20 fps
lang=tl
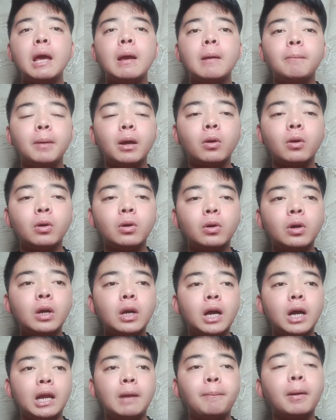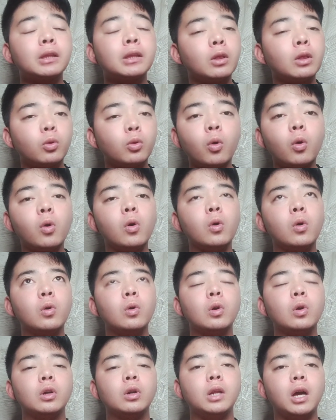Pero uh, napagtanto ko
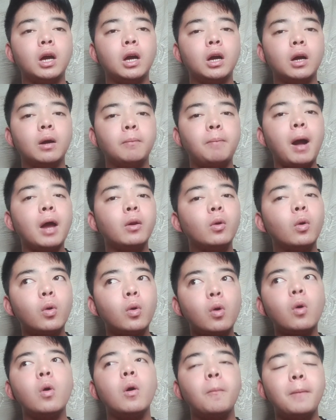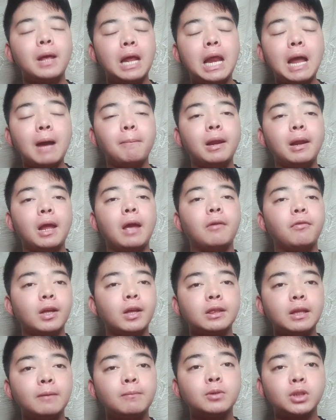na paano ko malalaman na
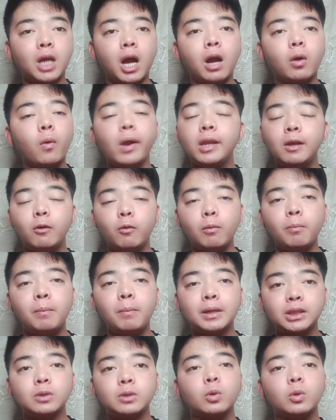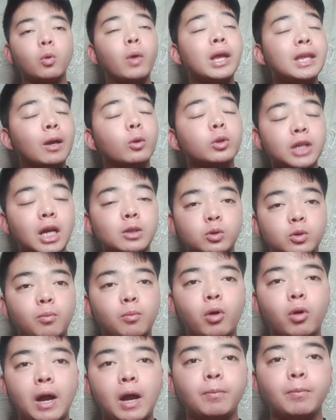effective siya kung hindi ko pa siya, so, kung hindi ko siya susubukan.